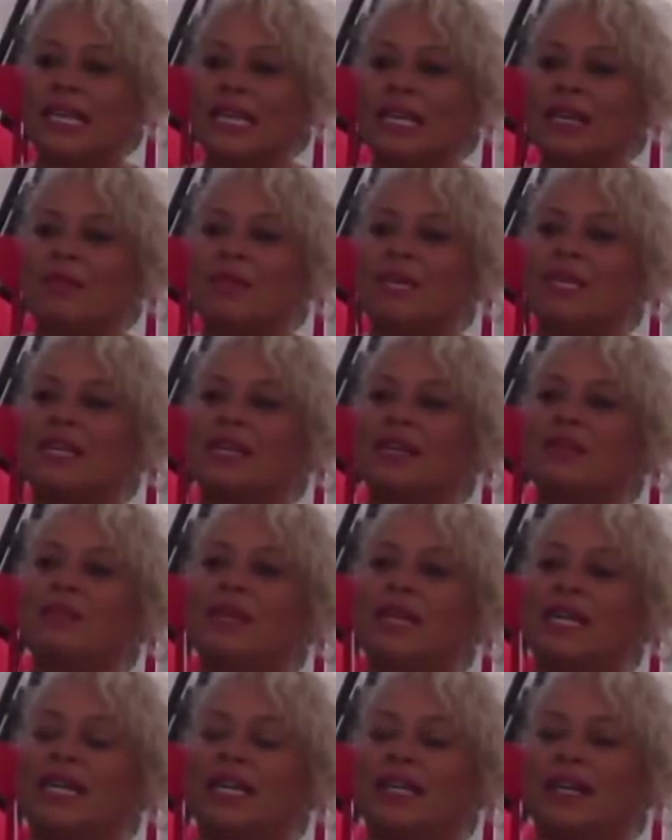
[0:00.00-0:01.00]

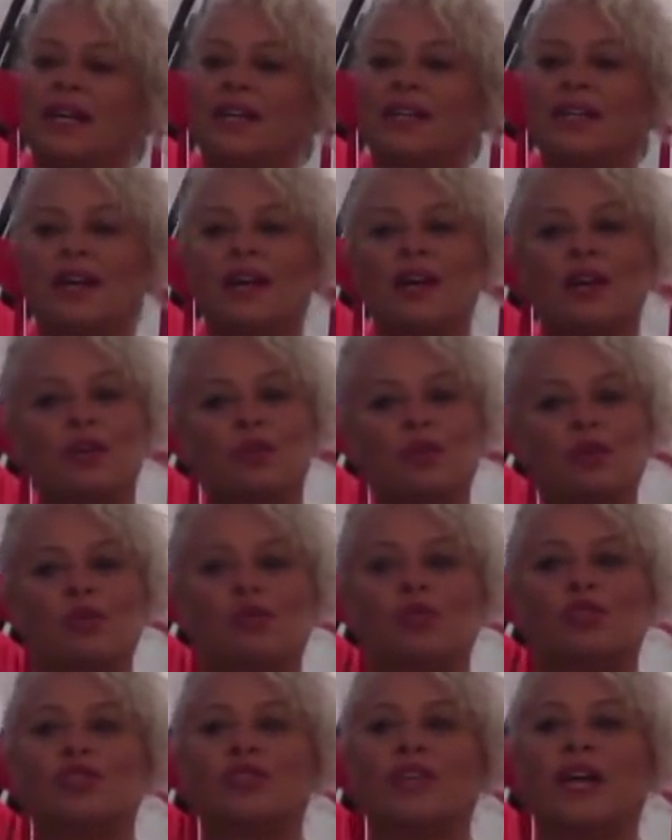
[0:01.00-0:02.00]
2020'ye kadar da bu
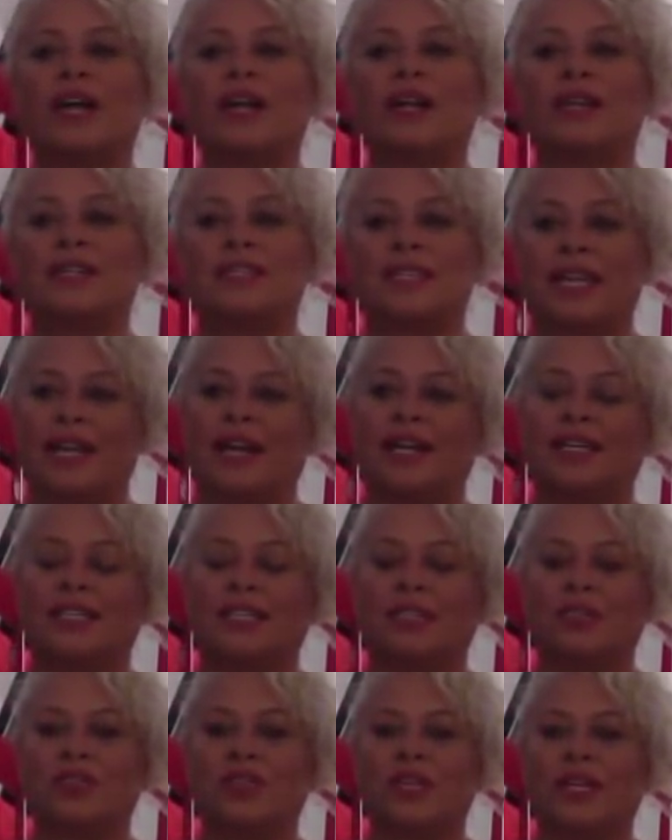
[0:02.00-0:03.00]
burçta seyahat
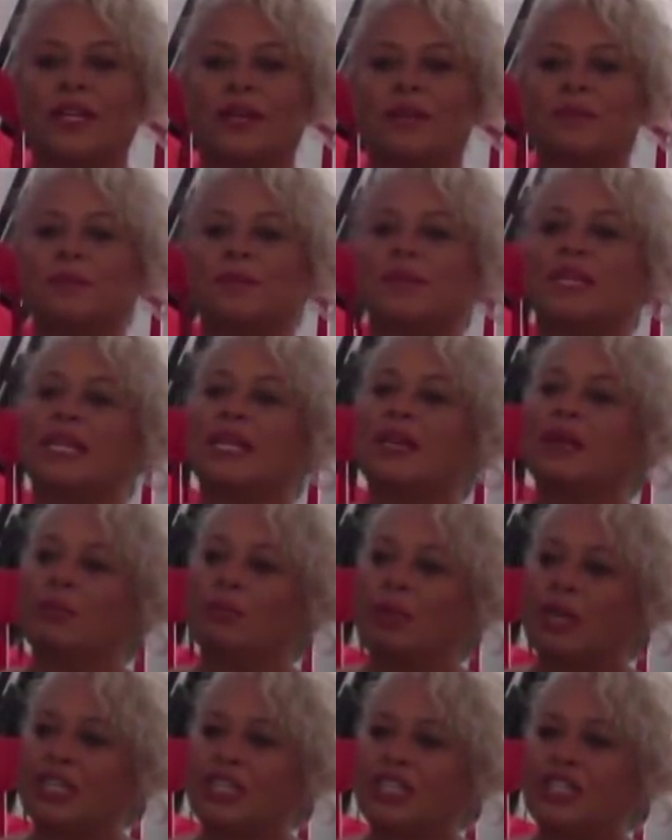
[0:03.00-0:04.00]
edecek.
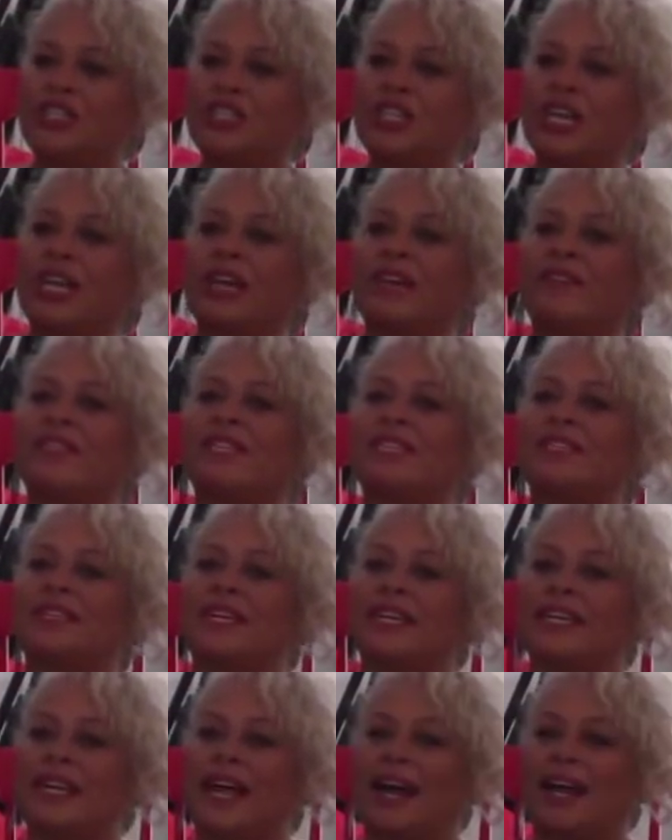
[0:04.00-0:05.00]
Beşinci evinize
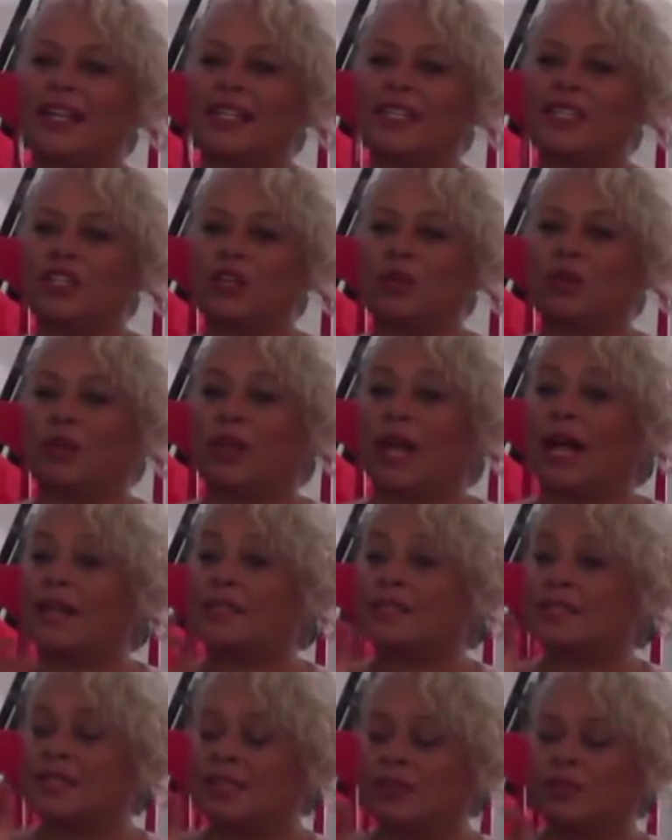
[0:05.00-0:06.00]
ilerleyecek olan
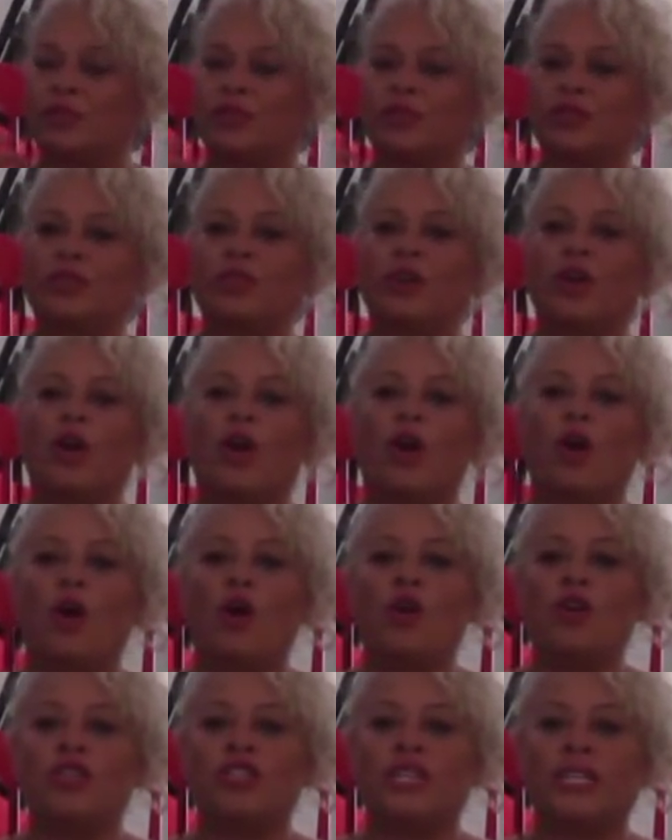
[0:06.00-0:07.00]
Satürn
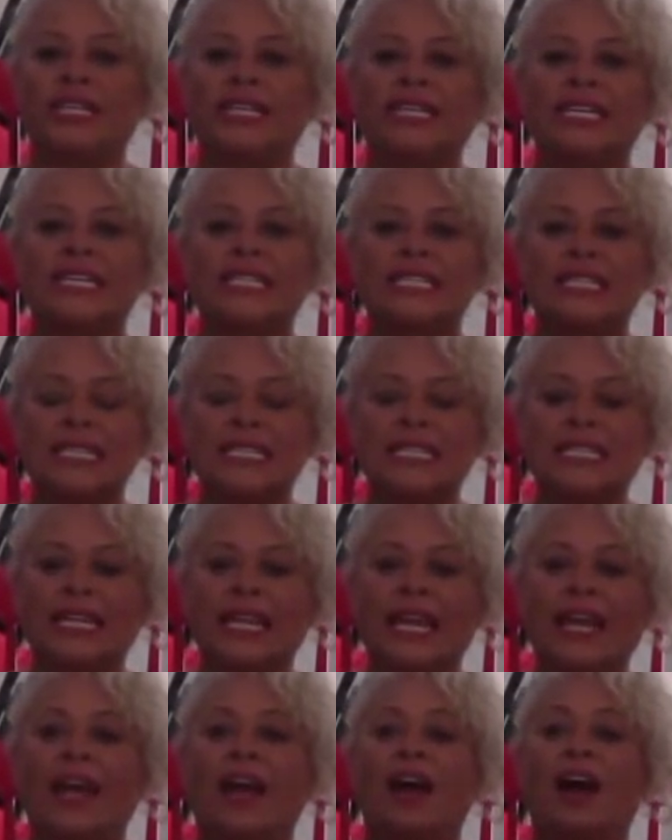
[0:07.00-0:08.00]
öncelikle
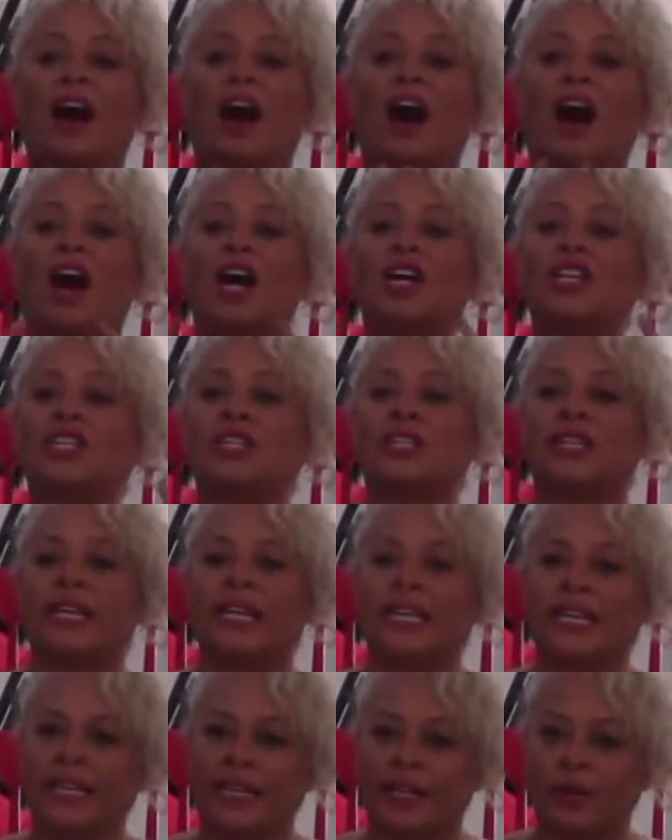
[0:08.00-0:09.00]
sizleri aşkla
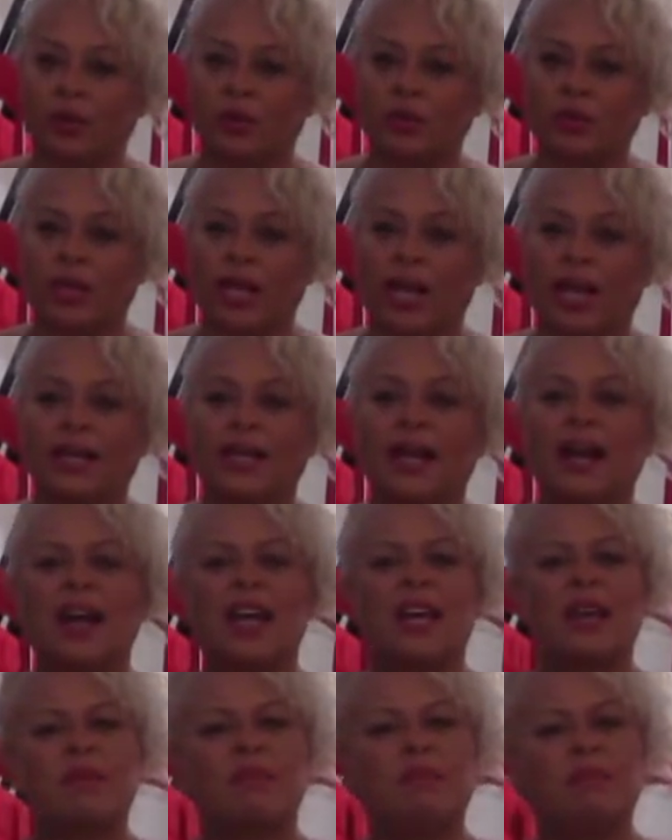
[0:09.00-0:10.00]
ilgili konularda
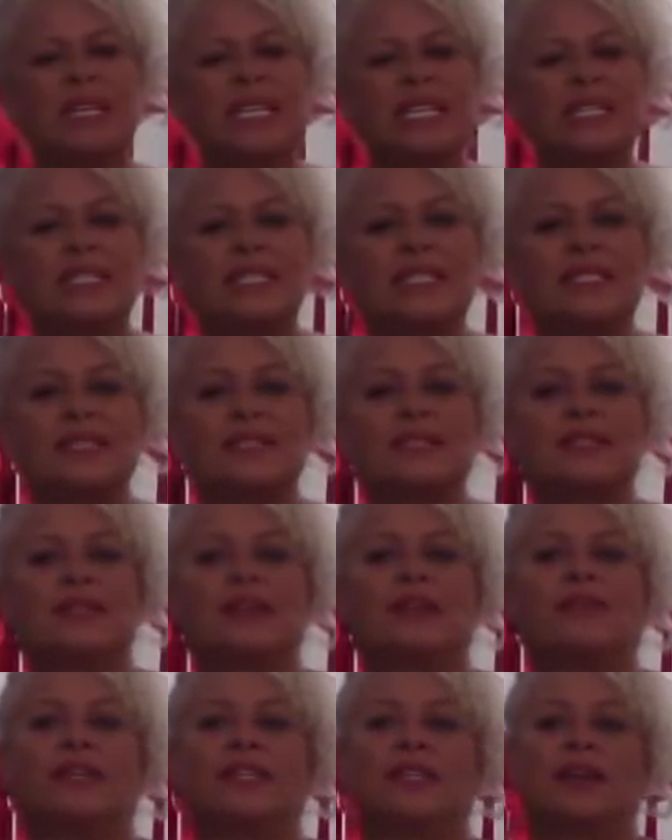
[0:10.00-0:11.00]
bir dizi
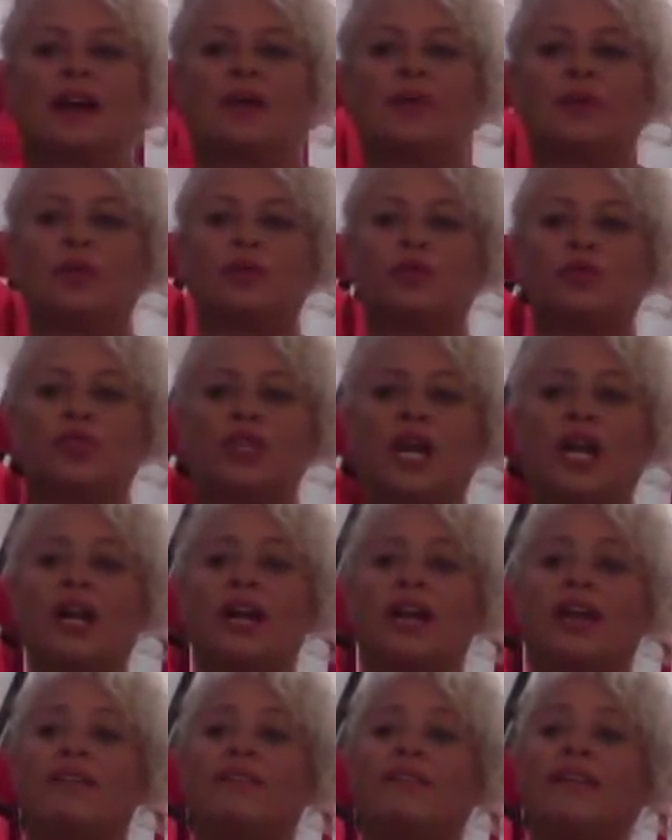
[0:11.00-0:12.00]
sınava tabi tutacak
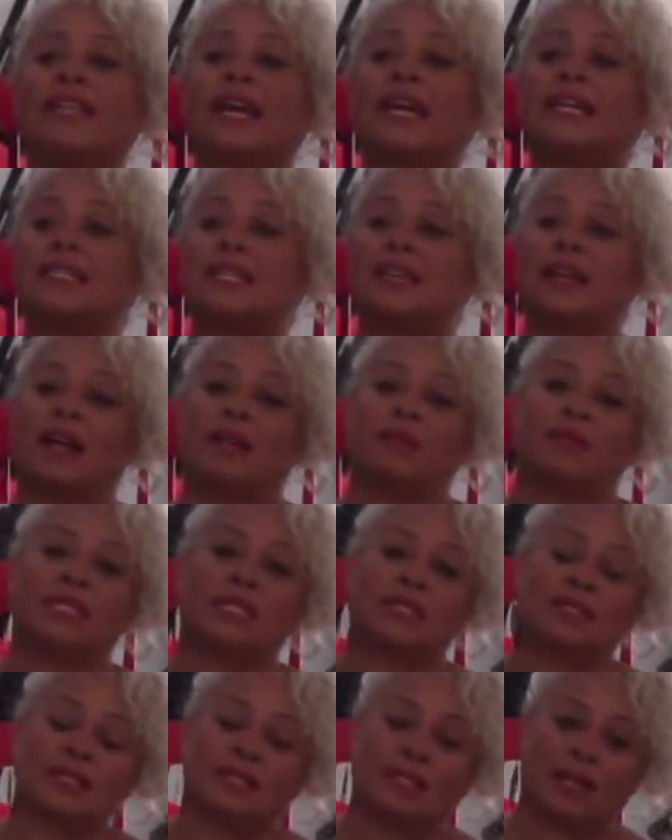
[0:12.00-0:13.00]
ve dersler
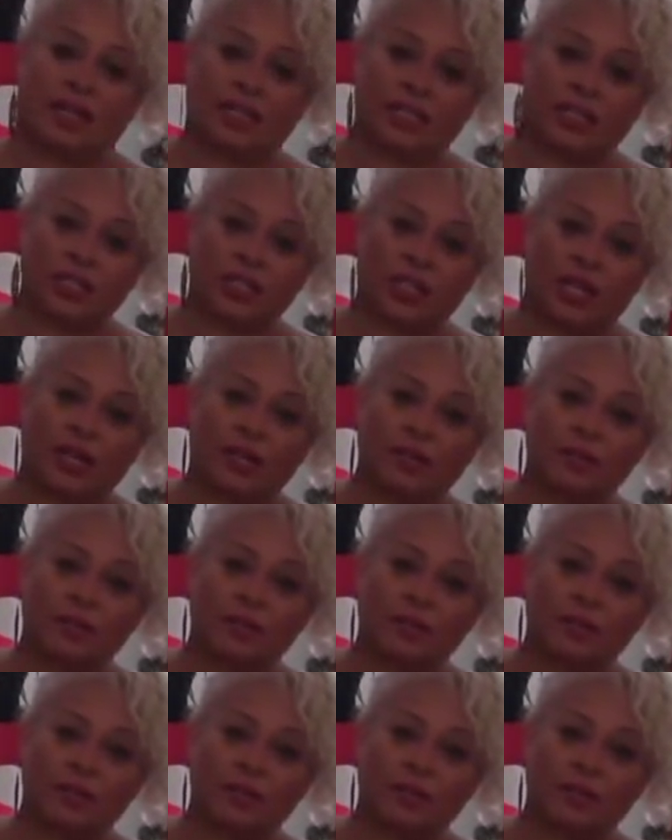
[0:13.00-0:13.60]
almanızı sağlayacak.